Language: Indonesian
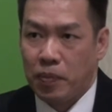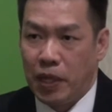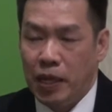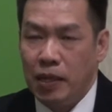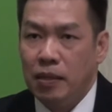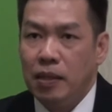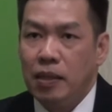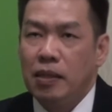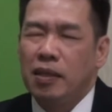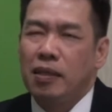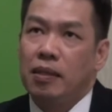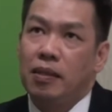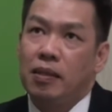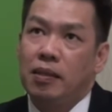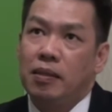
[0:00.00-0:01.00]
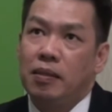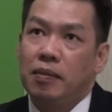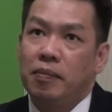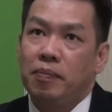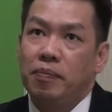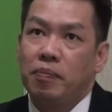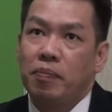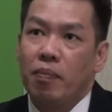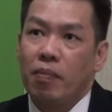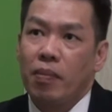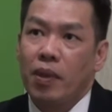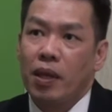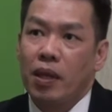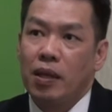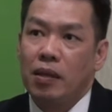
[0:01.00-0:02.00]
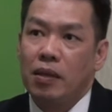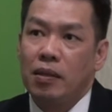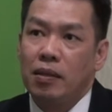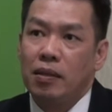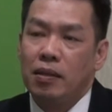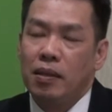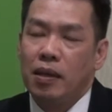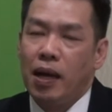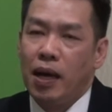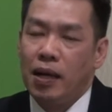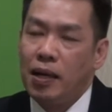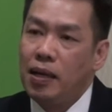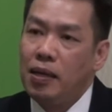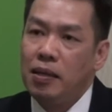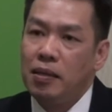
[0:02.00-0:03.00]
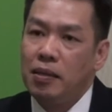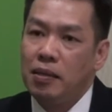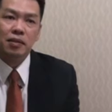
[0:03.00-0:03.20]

ya uh, ada